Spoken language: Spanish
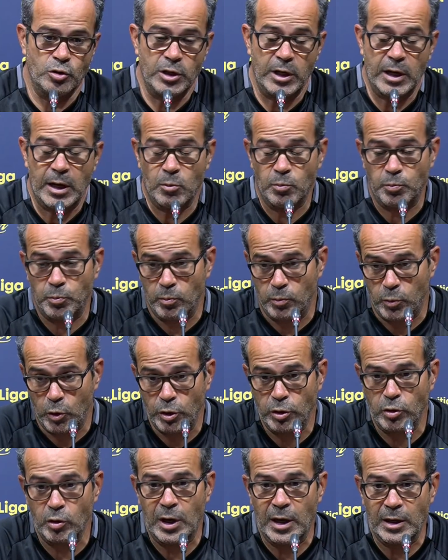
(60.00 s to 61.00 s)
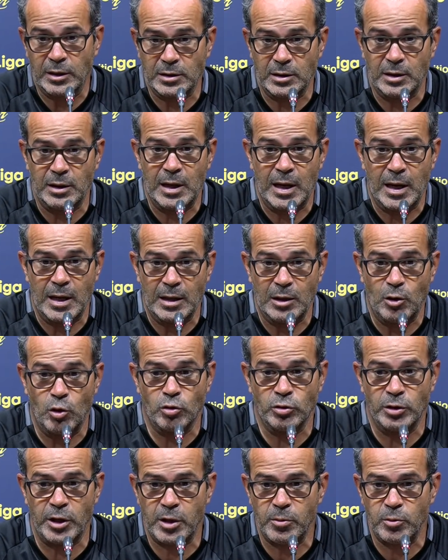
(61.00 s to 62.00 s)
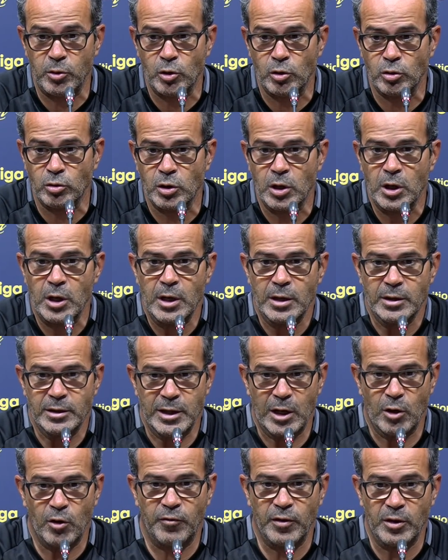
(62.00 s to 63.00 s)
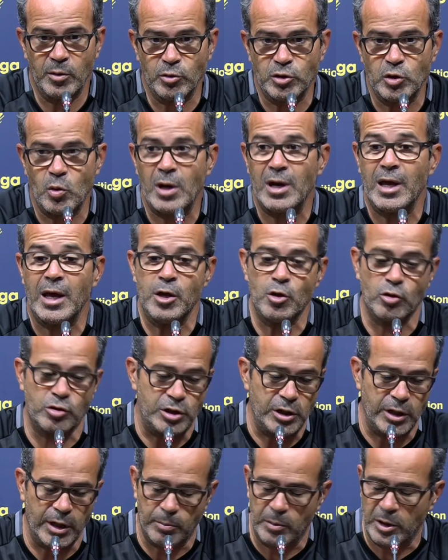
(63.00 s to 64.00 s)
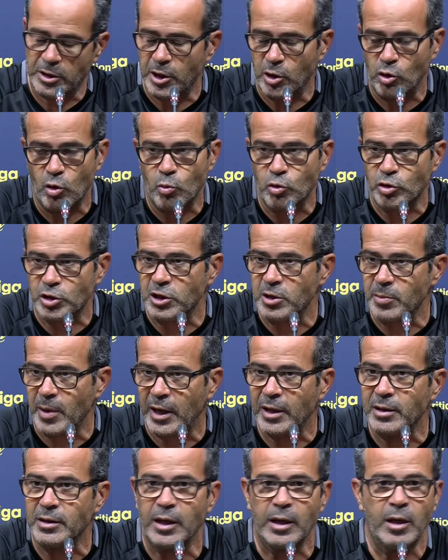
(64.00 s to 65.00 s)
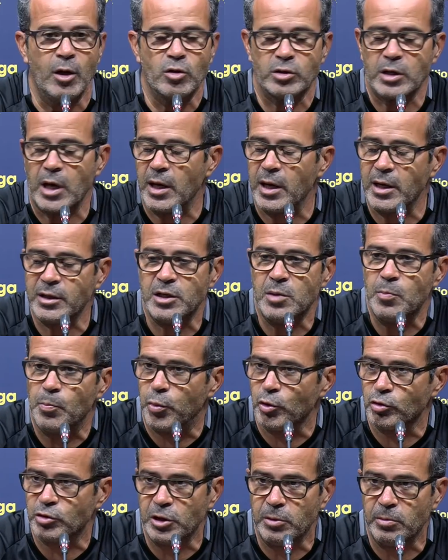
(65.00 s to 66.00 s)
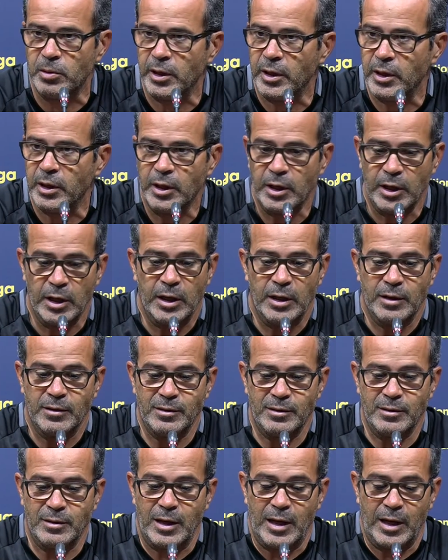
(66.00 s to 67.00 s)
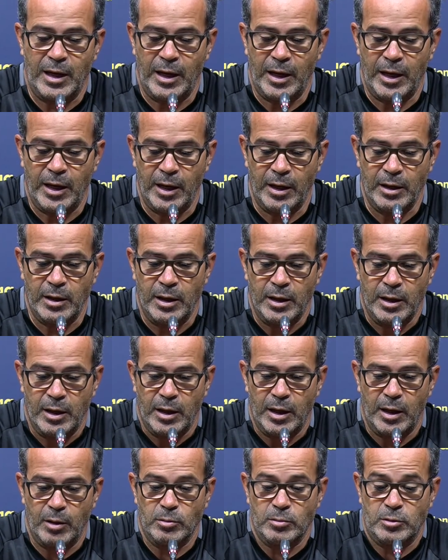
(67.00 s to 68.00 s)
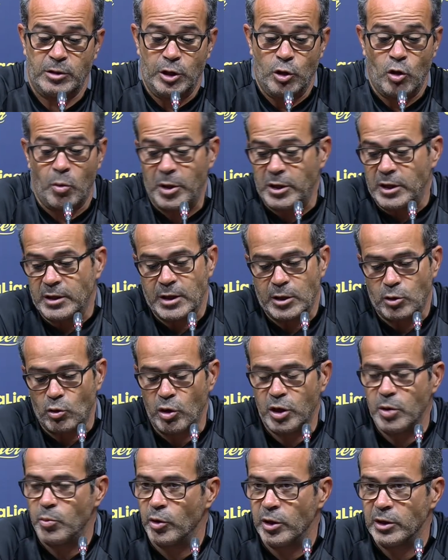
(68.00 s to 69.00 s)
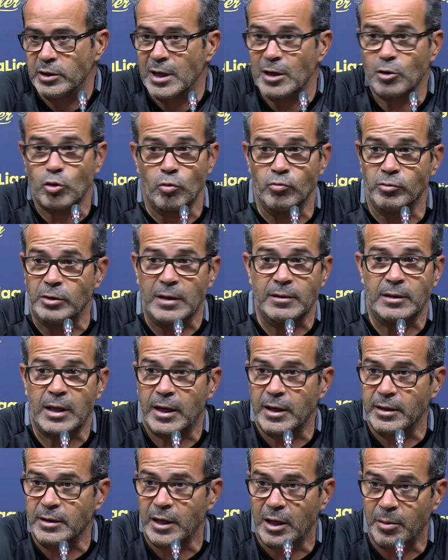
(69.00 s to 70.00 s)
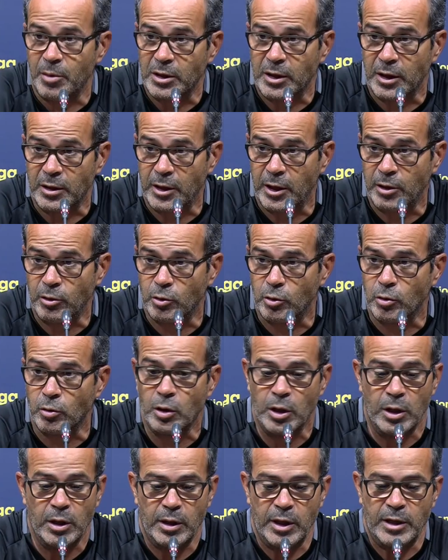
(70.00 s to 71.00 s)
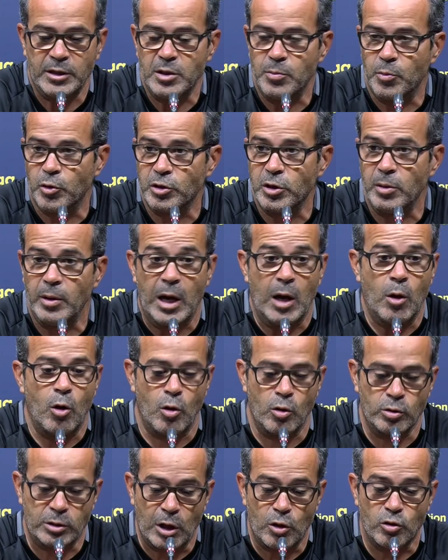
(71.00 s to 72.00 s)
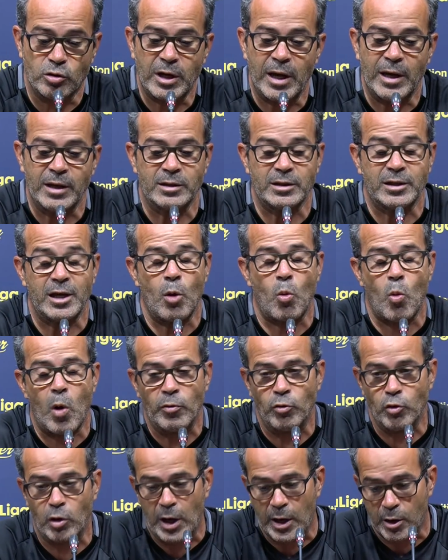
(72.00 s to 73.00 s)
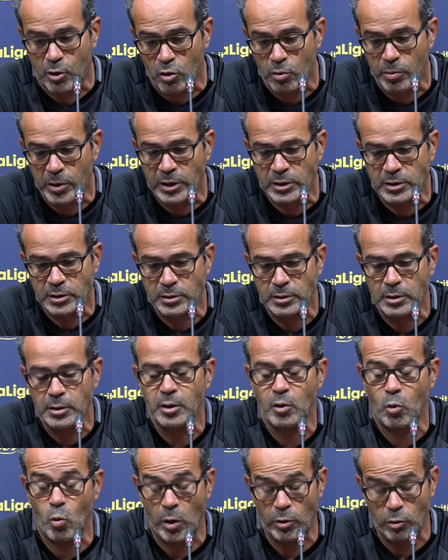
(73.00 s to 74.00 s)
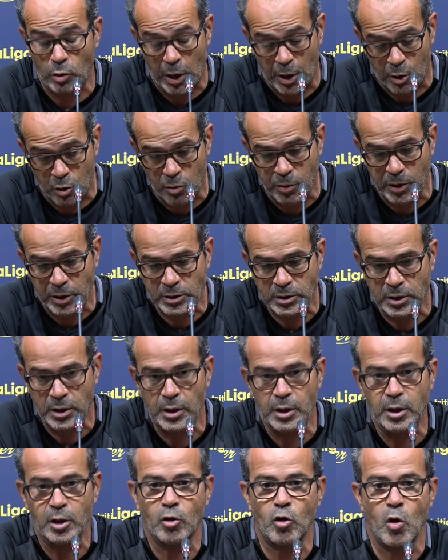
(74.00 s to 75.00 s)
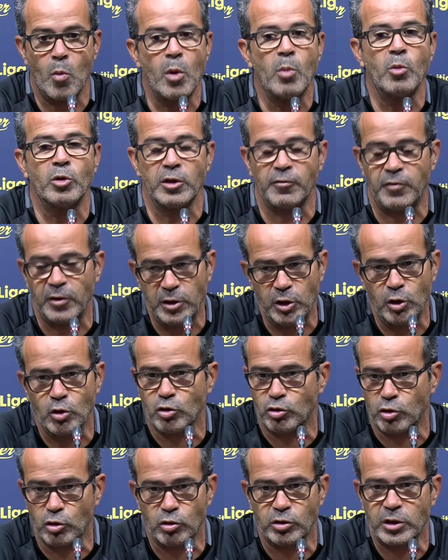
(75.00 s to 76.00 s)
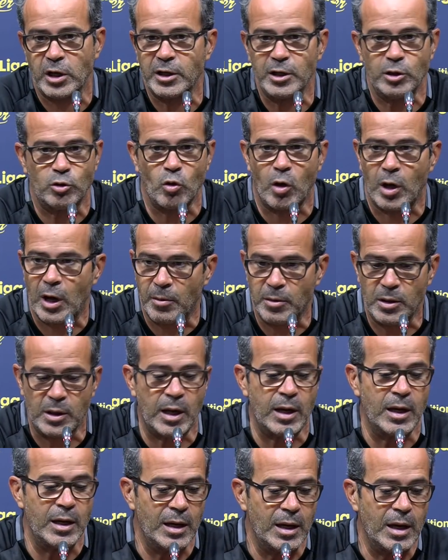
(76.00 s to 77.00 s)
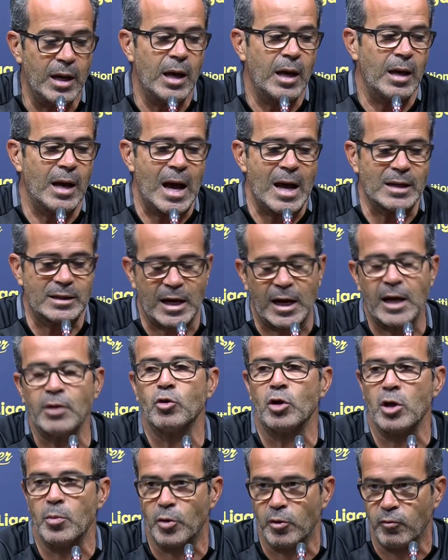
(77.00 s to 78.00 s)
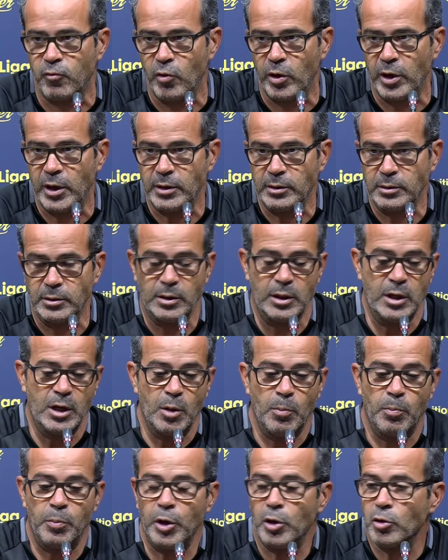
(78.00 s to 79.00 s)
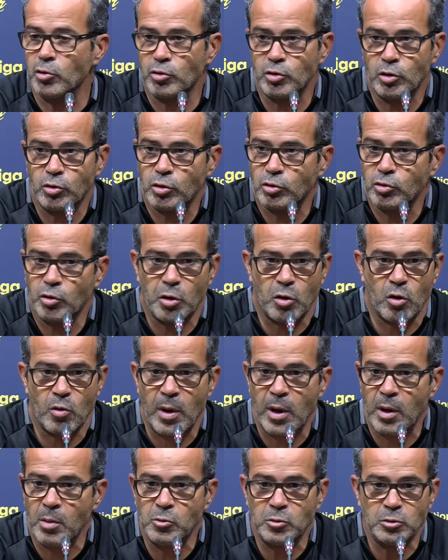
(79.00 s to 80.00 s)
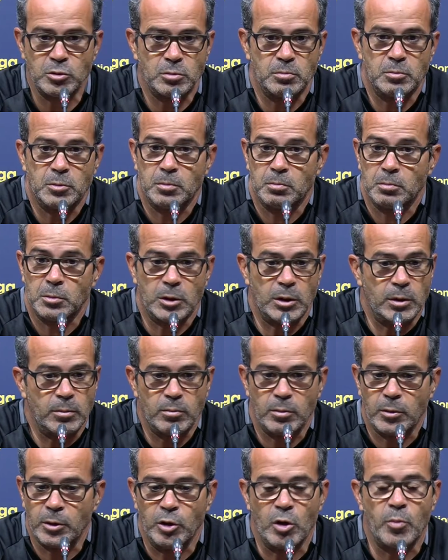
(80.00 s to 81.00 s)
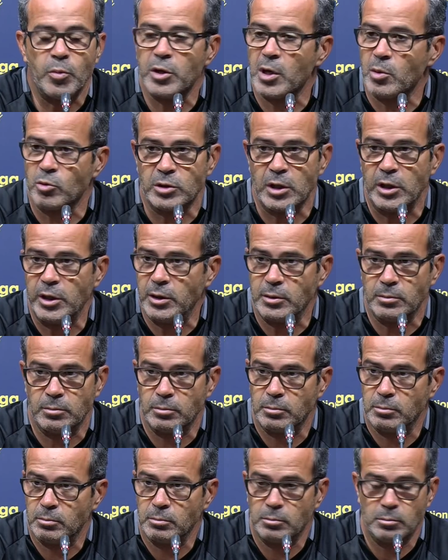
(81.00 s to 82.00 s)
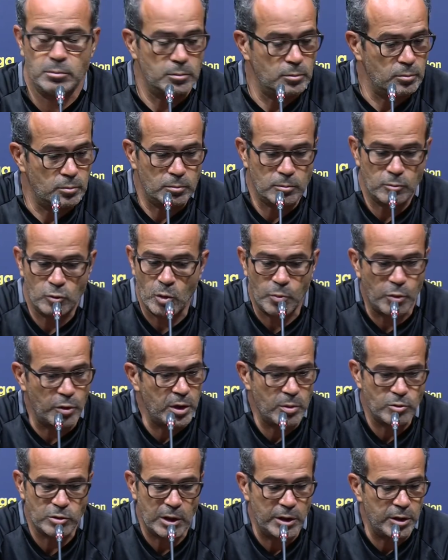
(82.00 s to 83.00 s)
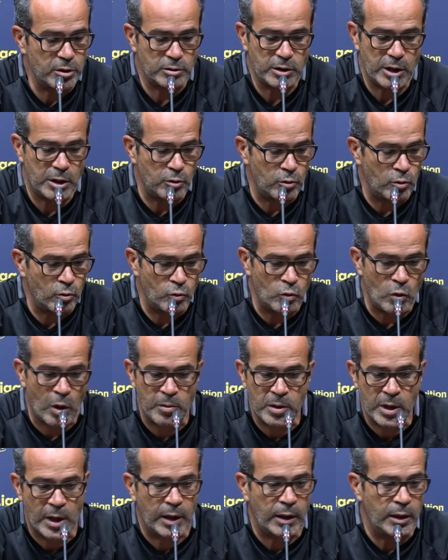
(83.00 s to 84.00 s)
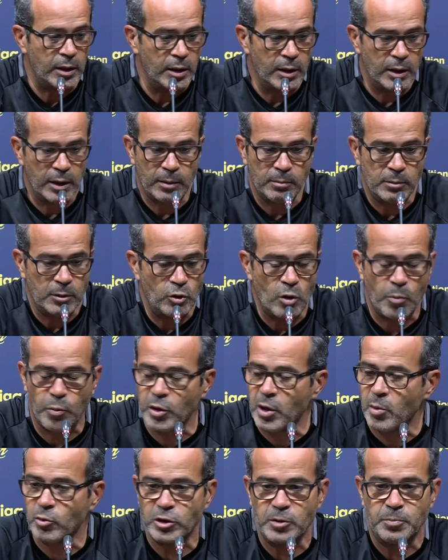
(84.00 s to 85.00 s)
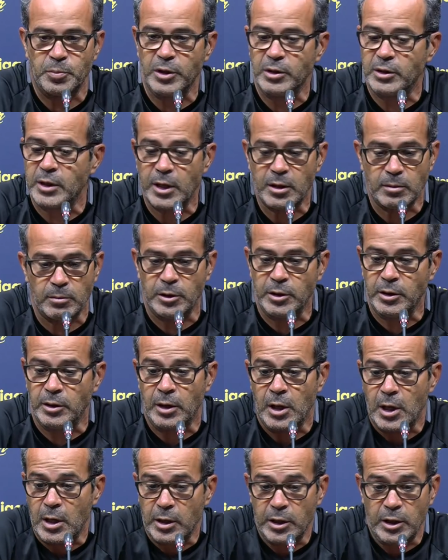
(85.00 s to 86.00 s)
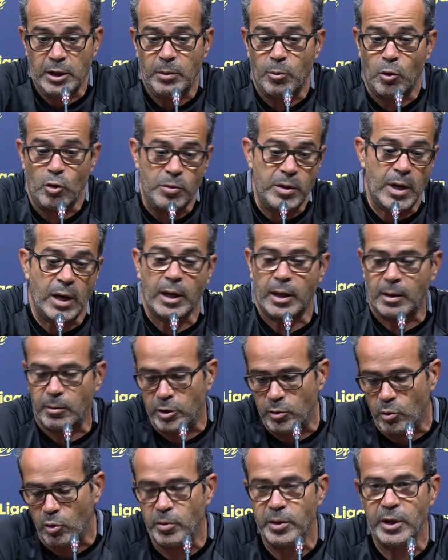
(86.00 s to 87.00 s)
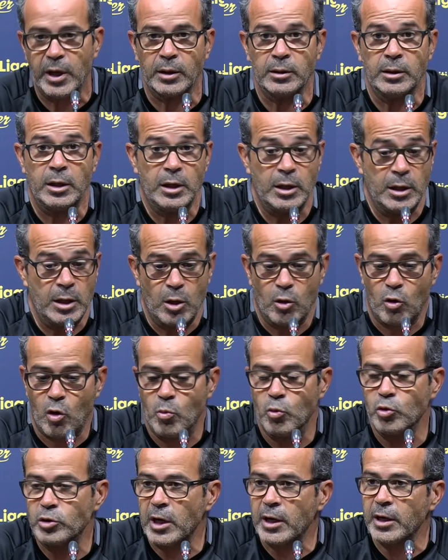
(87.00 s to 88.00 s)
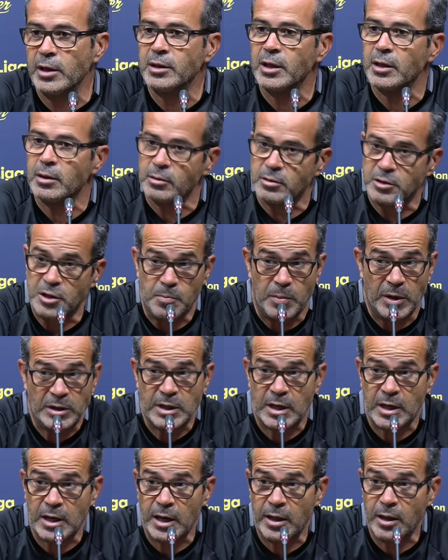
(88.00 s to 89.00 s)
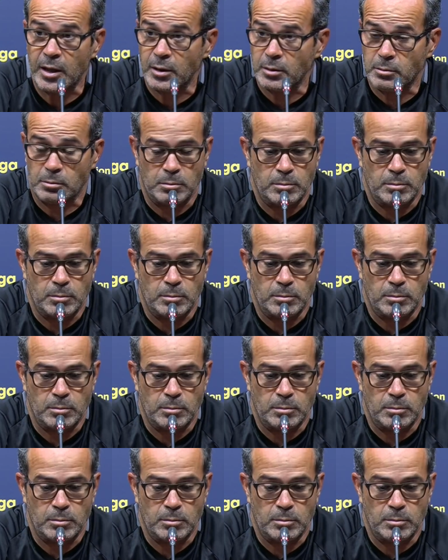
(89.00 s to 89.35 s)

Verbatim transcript: llegan un poquito los nervios, ya no defendemos igual, ellos siguen metiendo muchísima gente. O sea, es imposible, eh, si no metes a todo el equipo detrás, con tanta gente que meten dentro, es imposible. Otra cosa es que cuando la robes, cuando la robes, como hemos defendido nosotros aquí toda la vida, atacándole por fuera. Pero nosotros hoy robábamos y no podíamos salir. No podíamos salir, o sea, no había, no podíamos sprintar y volvían y volvían con mucha gente, sin pasar nada,